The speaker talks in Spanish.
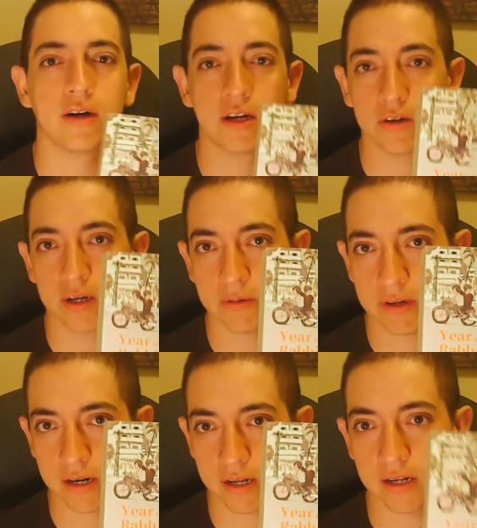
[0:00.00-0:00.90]
algo que ver
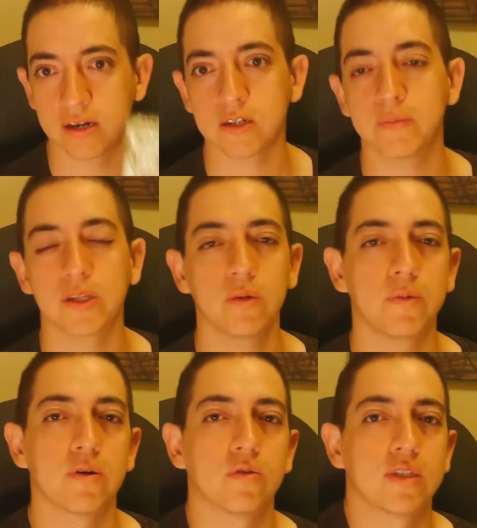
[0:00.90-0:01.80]
al respecto,
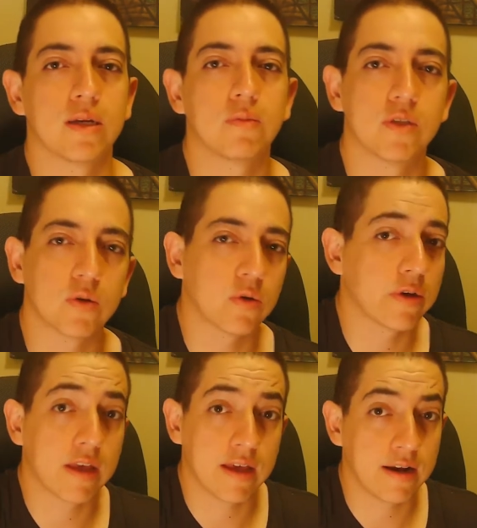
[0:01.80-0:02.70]
pero no estaba muy seguro de
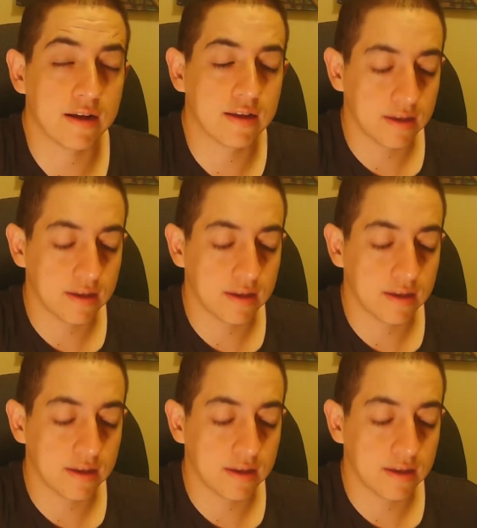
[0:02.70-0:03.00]
qué era.